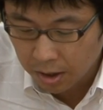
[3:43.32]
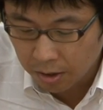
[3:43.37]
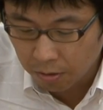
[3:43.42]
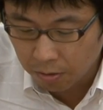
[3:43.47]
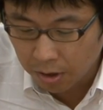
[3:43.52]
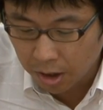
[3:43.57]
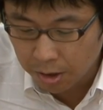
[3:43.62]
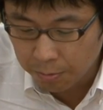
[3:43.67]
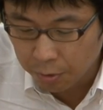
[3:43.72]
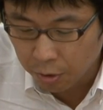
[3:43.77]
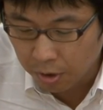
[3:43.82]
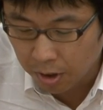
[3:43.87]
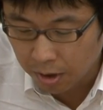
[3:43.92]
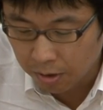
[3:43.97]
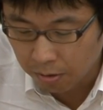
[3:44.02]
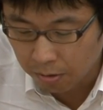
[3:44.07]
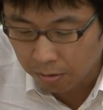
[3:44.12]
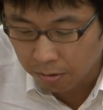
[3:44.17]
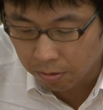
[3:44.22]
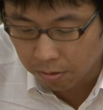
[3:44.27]
他にも
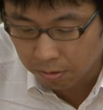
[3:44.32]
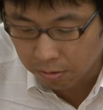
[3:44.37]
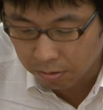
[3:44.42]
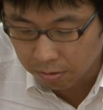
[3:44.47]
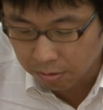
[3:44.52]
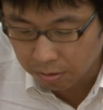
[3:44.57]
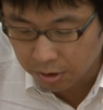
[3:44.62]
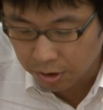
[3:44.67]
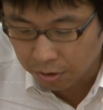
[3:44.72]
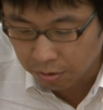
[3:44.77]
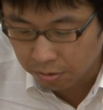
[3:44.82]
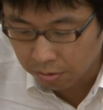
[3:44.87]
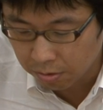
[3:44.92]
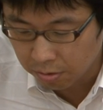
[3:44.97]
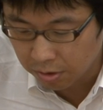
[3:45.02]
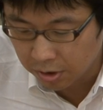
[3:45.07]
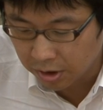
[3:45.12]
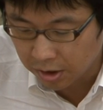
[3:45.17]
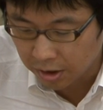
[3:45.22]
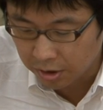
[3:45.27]
過労によ
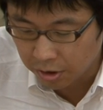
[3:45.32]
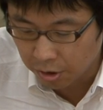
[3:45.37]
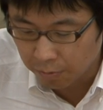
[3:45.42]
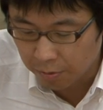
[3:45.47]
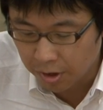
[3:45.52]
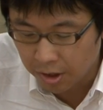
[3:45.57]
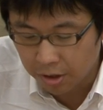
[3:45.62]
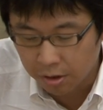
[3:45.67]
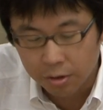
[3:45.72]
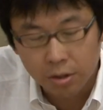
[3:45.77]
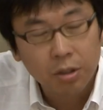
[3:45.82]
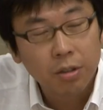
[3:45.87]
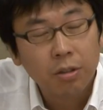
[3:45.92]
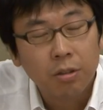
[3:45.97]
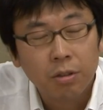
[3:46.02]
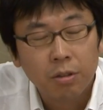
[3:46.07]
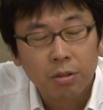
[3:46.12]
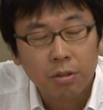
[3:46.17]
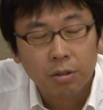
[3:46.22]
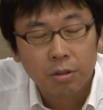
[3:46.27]
る自殺と思われる
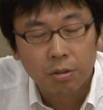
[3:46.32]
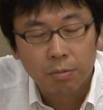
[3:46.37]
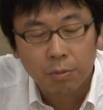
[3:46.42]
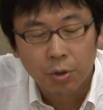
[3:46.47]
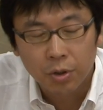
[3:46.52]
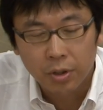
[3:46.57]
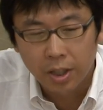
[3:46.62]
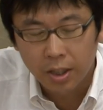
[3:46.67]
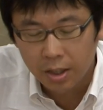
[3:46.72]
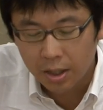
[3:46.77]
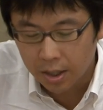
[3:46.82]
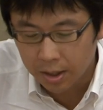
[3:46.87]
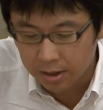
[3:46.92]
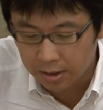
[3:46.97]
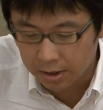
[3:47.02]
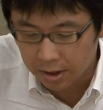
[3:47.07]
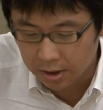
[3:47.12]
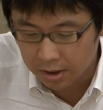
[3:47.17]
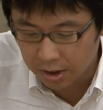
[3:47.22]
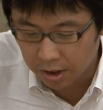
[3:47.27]
問題が
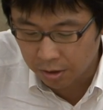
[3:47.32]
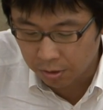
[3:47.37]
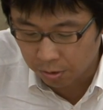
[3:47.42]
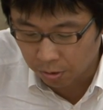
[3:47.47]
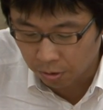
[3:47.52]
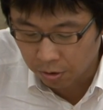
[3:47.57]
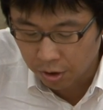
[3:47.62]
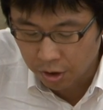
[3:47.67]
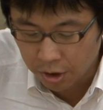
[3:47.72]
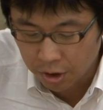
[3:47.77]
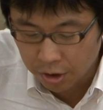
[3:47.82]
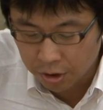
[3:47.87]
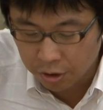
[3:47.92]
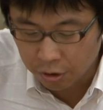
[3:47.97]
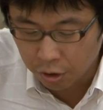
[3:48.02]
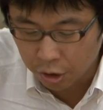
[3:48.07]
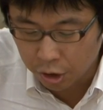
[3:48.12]
発生しているという